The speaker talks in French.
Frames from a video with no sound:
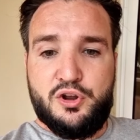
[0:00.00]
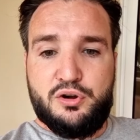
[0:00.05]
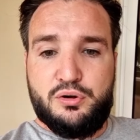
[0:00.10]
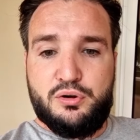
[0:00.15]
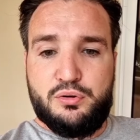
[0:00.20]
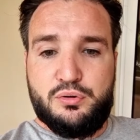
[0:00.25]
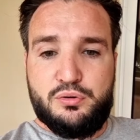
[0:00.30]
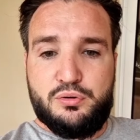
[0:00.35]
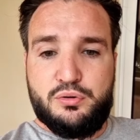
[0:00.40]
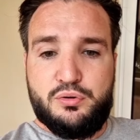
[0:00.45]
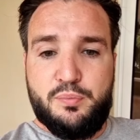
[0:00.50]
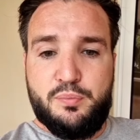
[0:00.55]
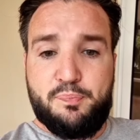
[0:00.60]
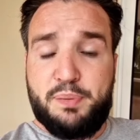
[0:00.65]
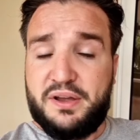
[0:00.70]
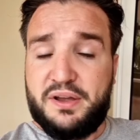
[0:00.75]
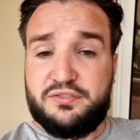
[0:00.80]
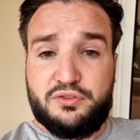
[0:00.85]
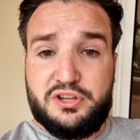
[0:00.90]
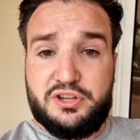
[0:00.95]
le, le
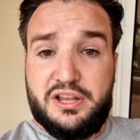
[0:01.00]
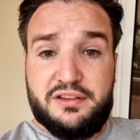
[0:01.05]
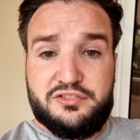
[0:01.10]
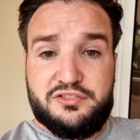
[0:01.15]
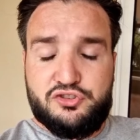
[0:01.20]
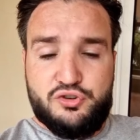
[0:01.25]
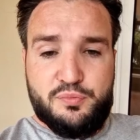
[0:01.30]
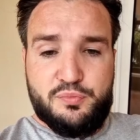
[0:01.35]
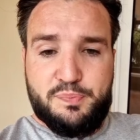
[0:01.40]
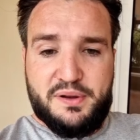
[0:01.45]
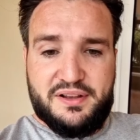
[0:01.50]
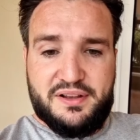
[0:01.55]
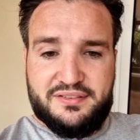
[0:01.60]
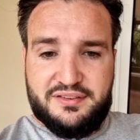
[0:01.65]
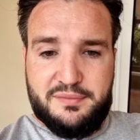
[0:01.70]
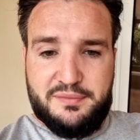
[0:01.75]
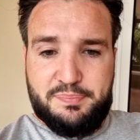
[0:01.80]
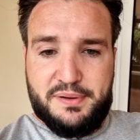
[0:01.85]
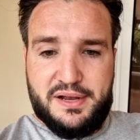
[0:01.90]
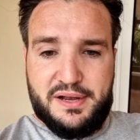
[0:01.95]
personnage
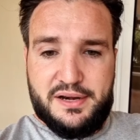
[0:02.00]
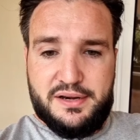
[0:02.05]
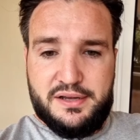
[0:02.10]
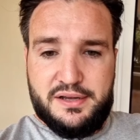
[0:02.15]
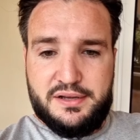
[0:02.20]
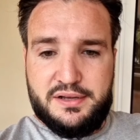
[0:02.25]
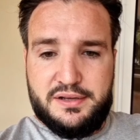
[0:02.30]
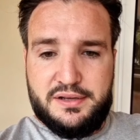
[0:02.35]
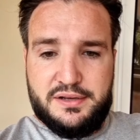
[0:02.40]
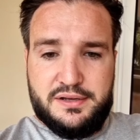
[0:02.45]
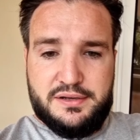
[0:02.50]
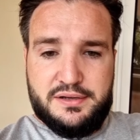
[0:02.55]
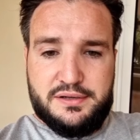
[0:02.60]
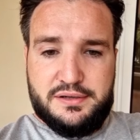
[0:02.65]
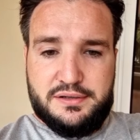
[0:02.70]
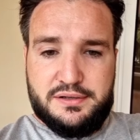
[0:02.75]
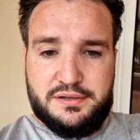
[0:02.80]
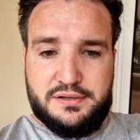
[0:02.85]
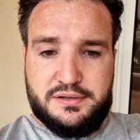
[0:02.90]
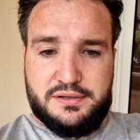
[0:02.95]
principal
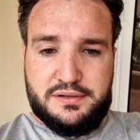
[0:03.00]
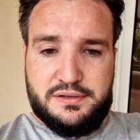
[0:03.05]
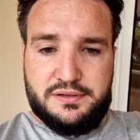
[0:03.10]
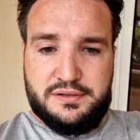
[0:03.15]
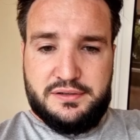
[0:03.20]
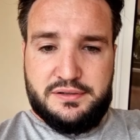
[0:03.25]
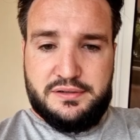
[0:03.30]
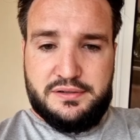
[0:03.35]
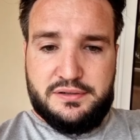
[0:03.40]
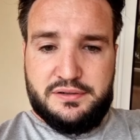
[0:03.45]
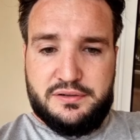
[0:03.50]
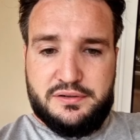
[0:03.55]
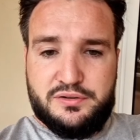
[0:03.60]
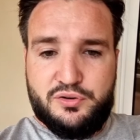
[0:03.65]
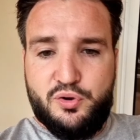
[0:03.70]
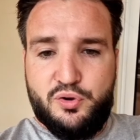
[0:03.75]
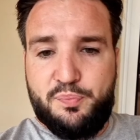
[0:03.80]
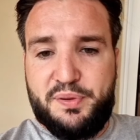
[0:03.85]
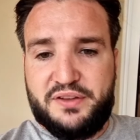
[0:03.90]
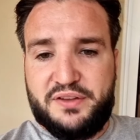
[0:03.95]
euh, euh,
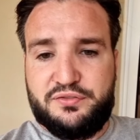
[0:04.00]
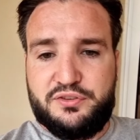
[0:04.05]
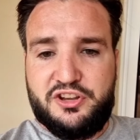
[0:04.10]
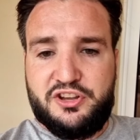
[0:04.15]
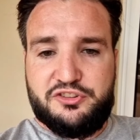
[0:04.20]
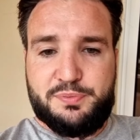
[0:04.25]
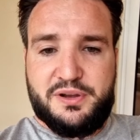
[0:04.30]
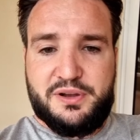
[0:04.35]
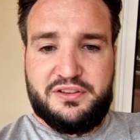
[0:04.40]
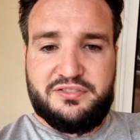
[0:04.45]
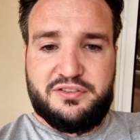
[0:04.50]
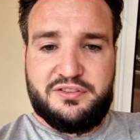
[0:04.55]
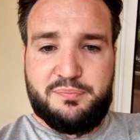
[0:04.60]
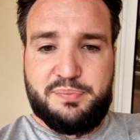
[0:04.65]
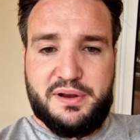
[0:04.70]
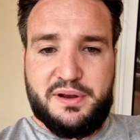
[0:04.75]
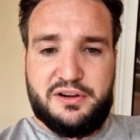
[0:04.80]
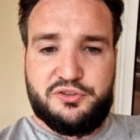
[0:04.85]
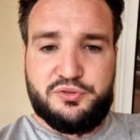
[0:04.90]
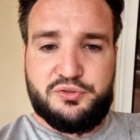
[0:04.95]
le personnage
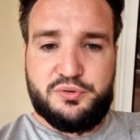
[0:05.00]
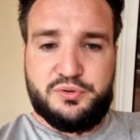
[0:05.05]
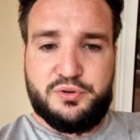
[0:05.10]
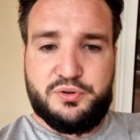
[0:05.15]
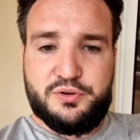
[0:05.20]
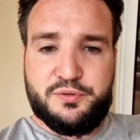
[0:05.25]
principal de,